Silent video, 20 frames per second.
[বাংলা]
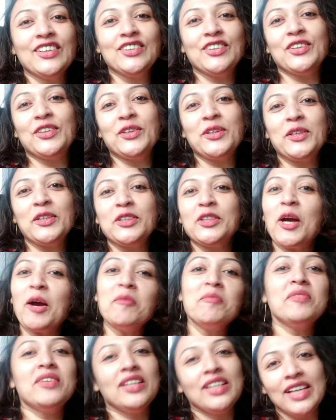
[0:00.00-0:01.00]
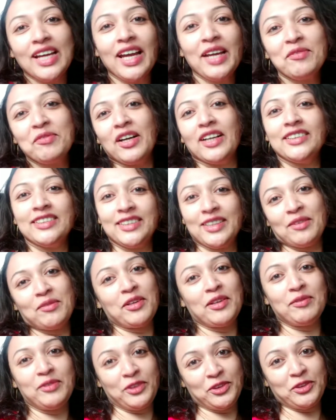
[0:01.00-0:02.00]
তো সব মিলিয়ে এই মাসটা
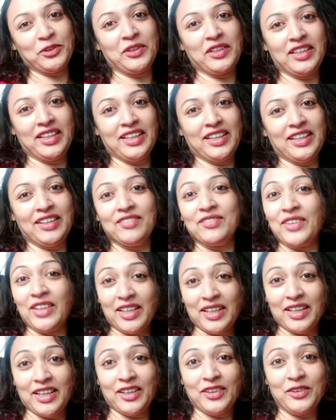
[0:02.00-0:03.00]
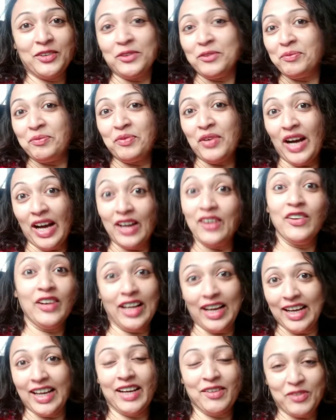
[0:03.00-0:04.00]
আমার ভীষণই মানে খুব ভালো
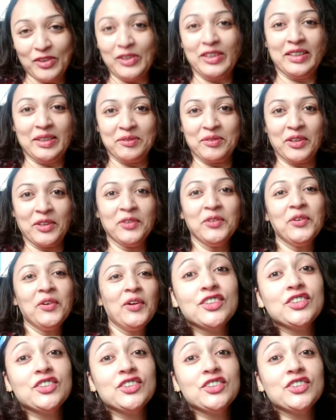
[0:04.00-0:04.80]
লাগে বলতে পারো